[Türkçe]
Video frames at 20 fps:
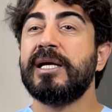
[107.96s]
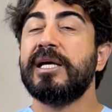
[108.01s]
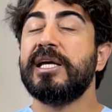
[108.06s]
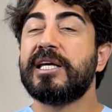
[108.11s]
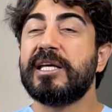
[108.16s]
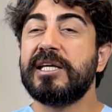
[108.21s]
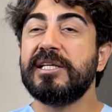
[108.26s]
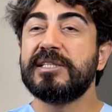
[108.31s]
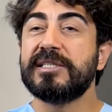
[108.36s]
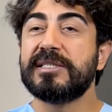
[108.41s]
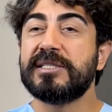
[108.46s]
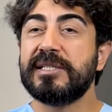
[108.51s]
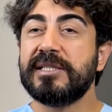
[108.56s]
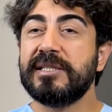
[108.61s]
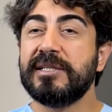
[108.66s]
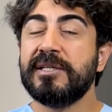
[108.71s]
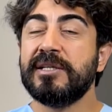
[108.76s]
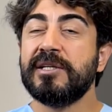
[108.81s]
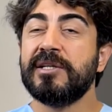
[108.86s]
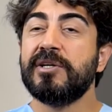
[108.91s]

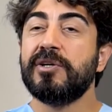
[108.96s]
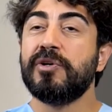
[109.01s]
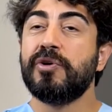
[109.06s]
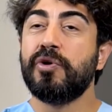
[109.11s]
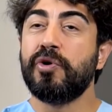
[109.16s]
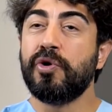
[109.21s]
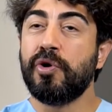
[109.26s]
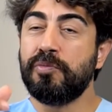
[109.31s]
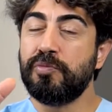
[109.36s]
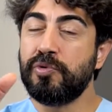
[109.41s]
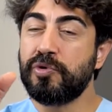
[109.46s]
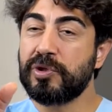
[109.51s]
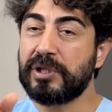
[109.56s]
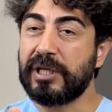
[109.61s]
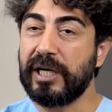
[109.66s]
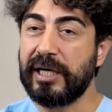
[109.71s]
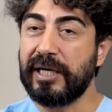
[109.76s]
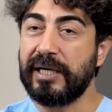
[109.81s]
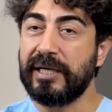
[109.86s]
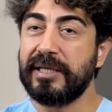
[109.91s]
İkincisi
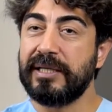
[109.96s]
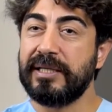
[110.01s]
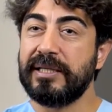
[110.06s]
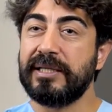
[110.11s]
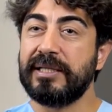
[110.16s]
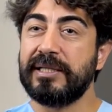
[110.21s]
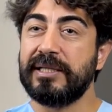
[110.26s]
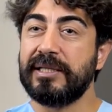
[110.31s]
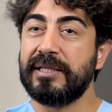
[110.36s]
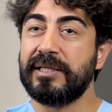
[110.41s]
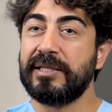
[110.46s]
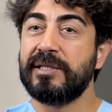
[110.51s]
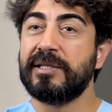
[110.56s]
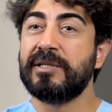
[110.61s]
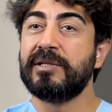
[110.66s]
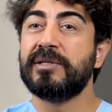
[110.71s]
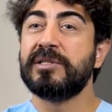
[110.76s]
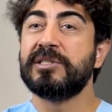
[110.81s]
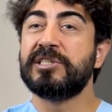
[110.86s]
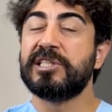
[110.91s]
omurga
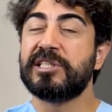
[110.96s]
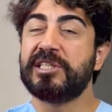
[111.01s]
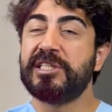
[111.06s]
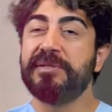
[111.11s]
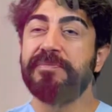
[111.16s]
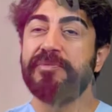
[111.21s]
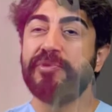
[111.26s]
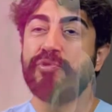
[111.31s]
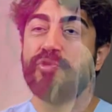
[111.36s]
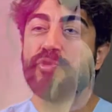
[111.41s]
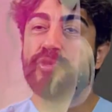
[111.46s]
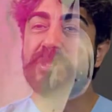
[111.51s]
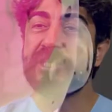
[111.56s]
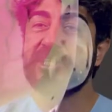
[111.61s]
ciddi bir yük